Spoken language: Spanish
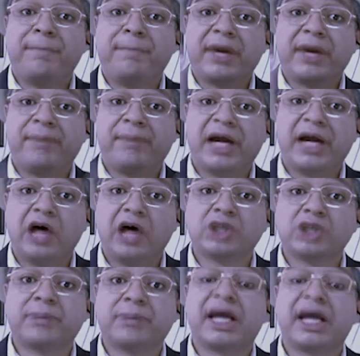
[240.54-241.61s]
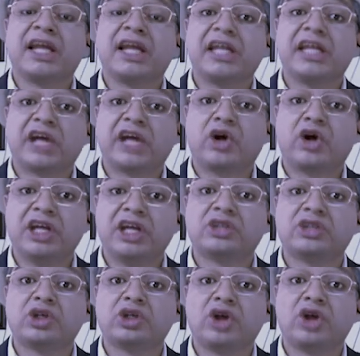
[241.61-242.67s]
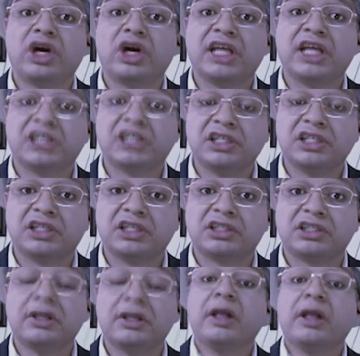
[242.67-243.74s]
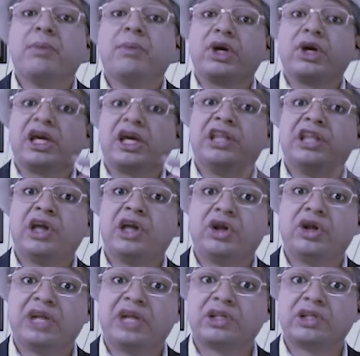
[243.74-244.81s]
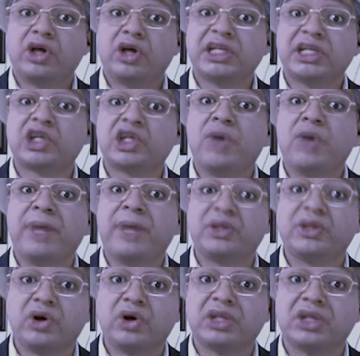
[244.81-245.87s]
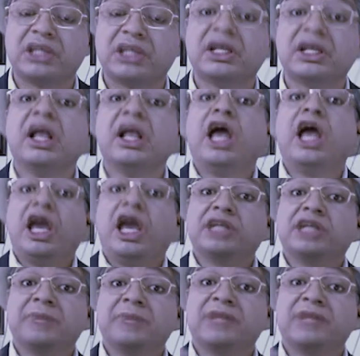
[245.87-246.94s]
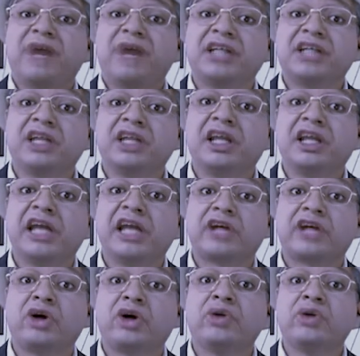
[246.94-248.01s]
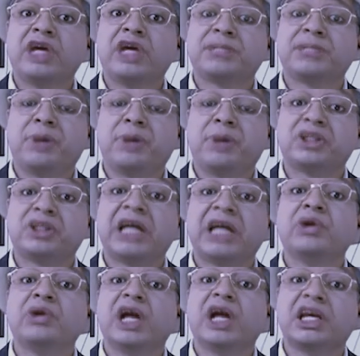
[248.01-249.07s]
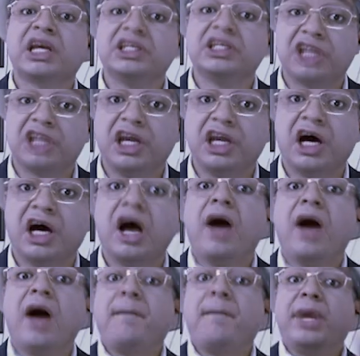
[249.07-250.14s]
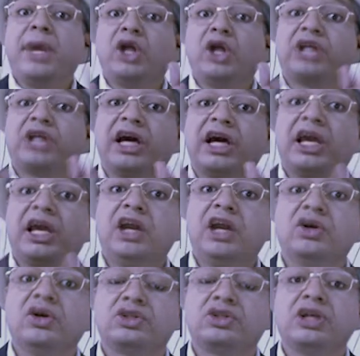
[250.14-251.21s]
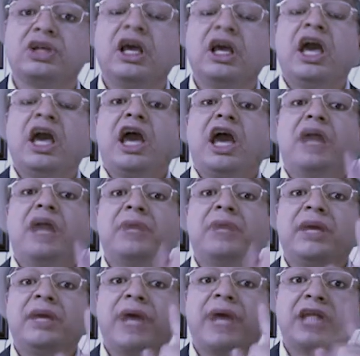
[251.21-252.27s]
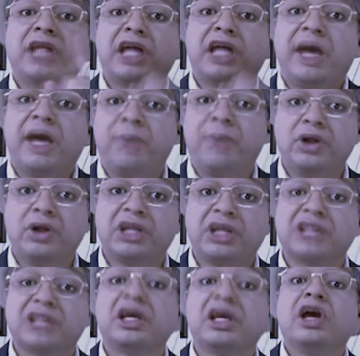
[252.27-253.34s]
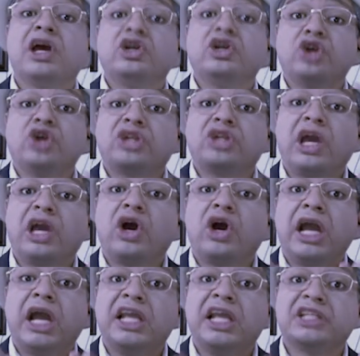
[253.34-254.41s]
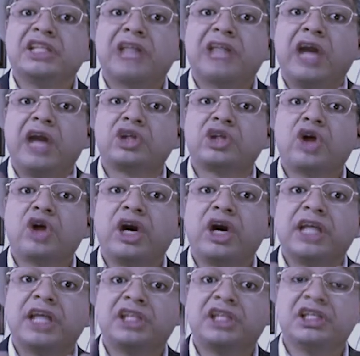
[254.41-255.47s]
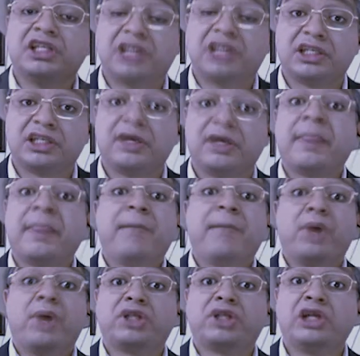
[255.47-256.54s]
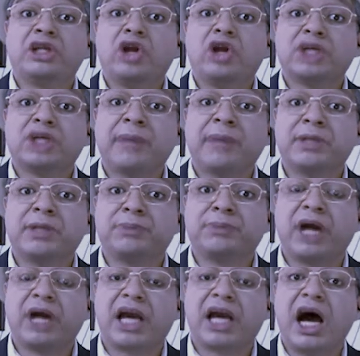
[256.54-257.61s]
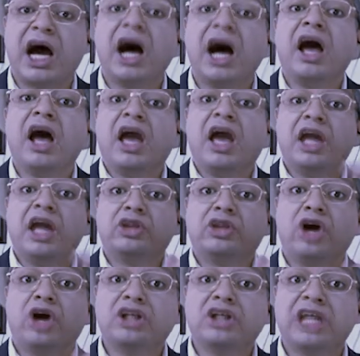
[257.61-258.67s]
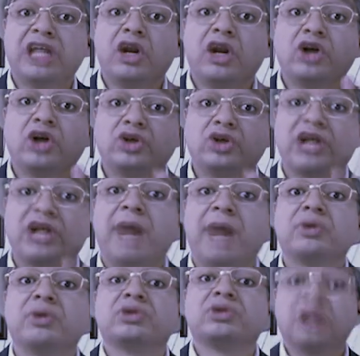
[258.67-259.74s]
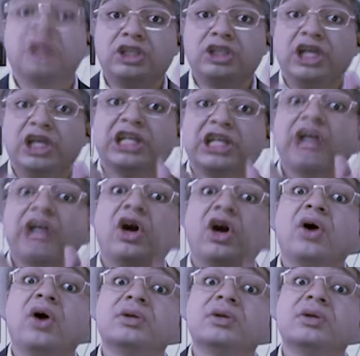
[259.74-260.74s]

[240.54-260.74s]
preparados para lidiar con estos congresistas, porque entre otras cosas, compatriotas, es más fácil lidiar con una esposa en una quincena, pero tranquilos, en mi libreto de apuntes yo tengo la lista de los congresistas. Por si no los vemos por acá, entonces los chuzamos. ¡Sí, señor!